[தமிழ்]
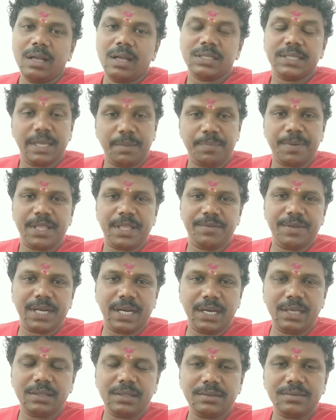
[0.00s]
சில
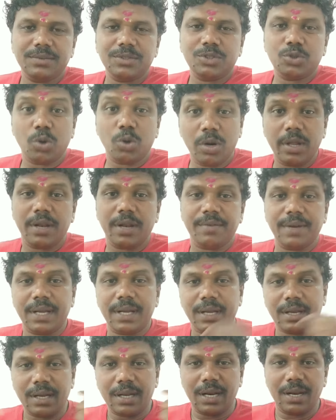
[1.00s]
பதிவுகள்
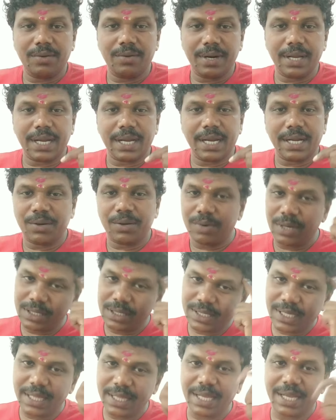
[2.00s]
சொல்லுறவன் நல்லவனா
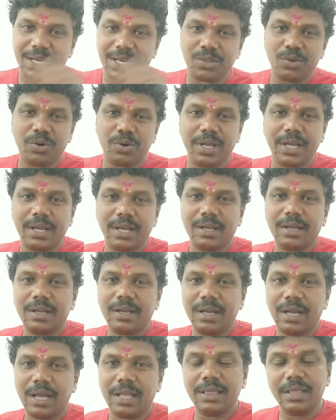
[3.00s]
கெட்டவனான்னு சிந்திக்கிறத விட
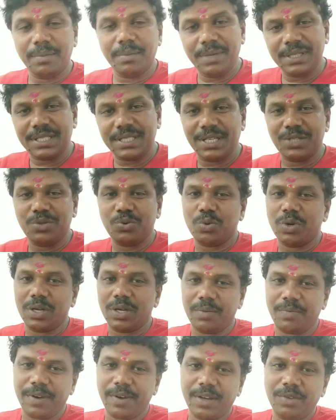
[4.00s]
அந்த மெசேஜ்
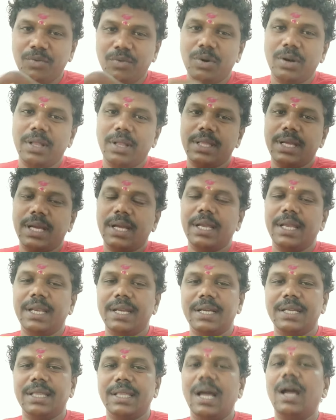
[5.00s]
உங்களுக்கு பயனுள்ளதா
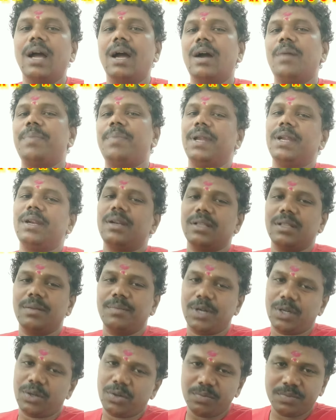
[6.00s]
இருக்குதா அப்படின்றத
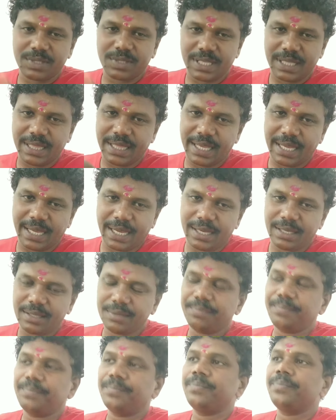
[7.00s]
மட்டும் சிந்திங்க
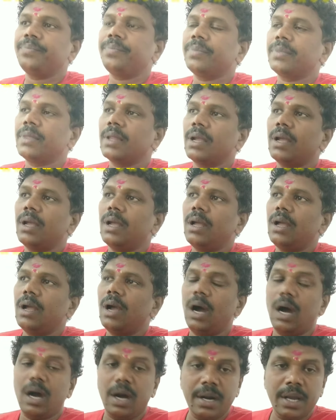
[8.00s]

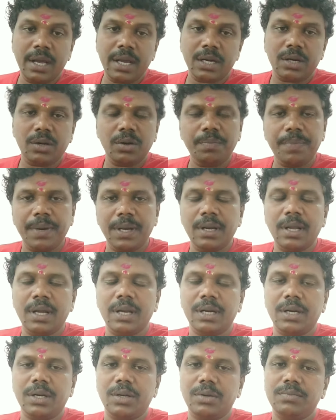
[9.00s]
ஆணா இருக்கட்டும் பெண்ணா
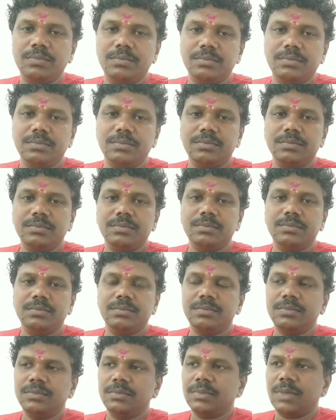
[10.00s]
இருக்கட்டும்
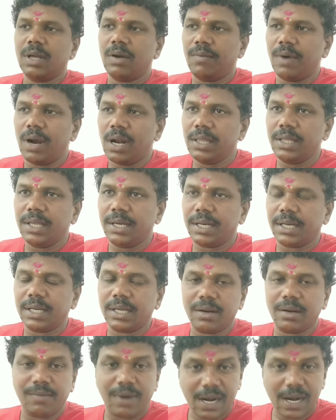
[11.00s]
தான் வாழ்ந்துட்டு
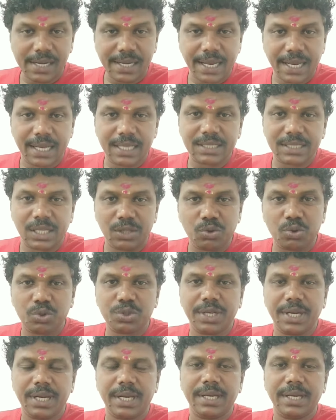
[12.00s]
இருக்கிற வாழ்க்கையில
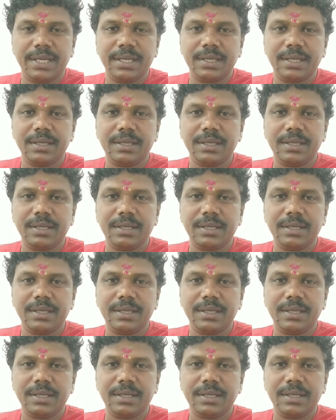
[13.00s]
சந்தோஷம் இல்லைன்னு